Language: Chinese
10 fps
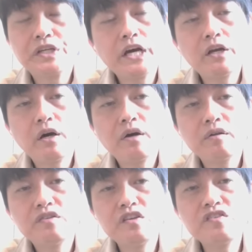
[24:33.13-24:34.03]
你看
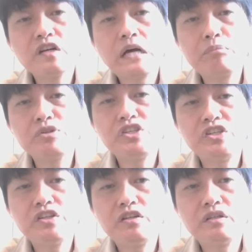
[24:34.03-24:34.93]
哦，真正看不起
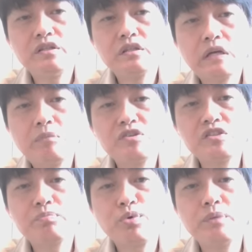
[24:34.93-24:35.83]
你的人，他们
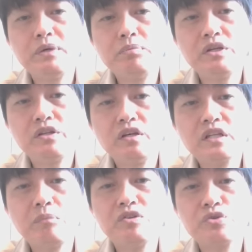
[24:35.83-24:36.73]
是不会批评你的，
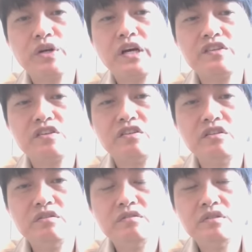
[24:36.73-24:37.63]
他们只会看着
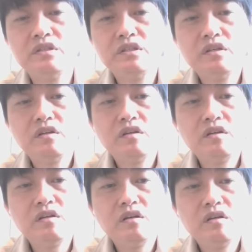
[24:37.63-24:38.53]
你
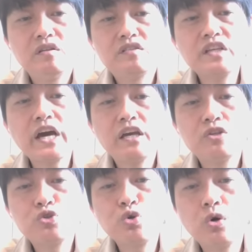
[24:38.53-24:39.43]
在
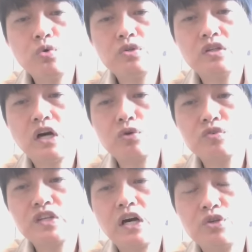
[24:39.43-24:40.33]
错误的道
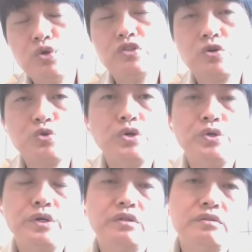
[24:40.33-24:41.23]
路上越走越
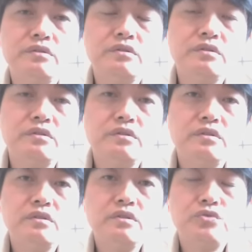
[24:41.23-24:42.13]
远。
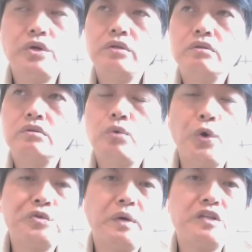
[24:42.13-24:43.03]
所以
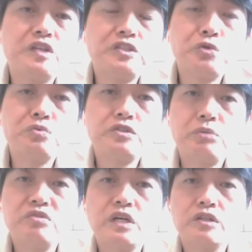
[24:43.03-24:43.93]
我为什么要在
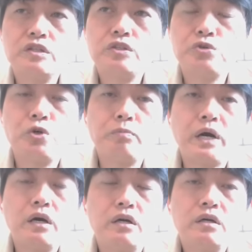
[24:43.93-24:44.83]
节目上丢球
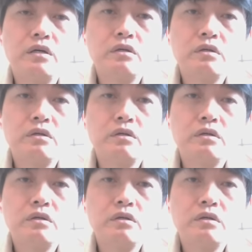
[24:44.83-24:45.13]
棒？